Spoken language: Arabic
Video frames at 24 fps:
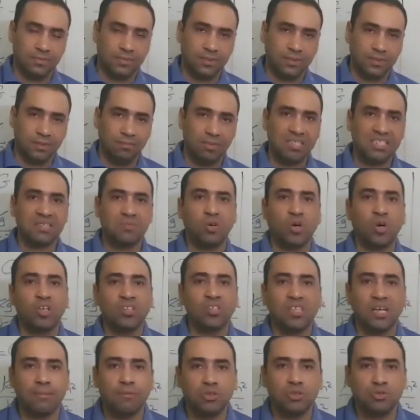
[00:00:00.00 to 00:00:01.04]
بس
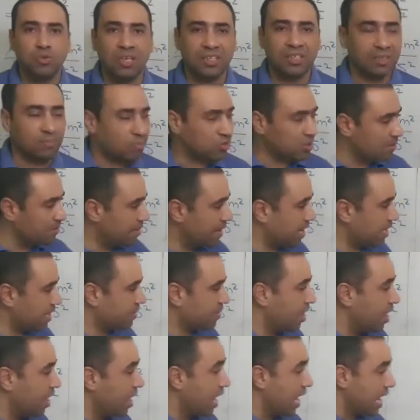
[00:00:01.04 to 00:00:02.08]
بيخضك بشويه المسميات
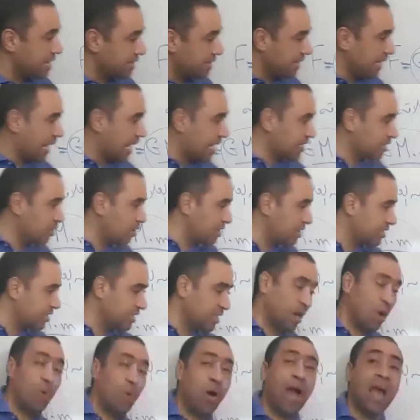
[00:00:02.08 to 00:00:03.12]
انت لحد دلوقتي
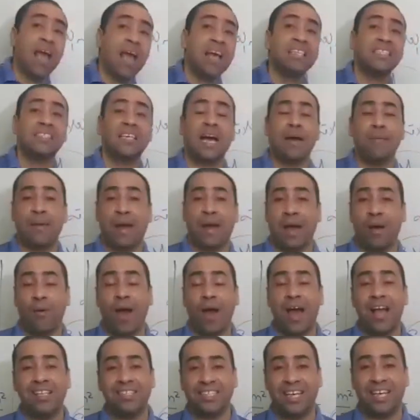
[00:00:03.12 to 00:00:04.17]
هو عايز يعم... هو
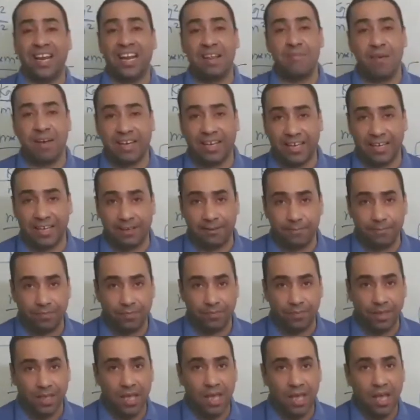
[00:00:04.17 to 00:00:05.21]
عايز يعلمك ايه
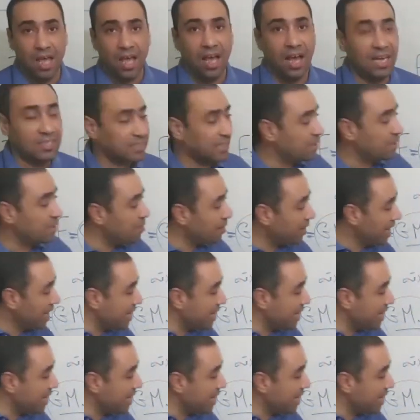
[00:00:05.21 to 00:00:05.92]
عايز يعلمك ان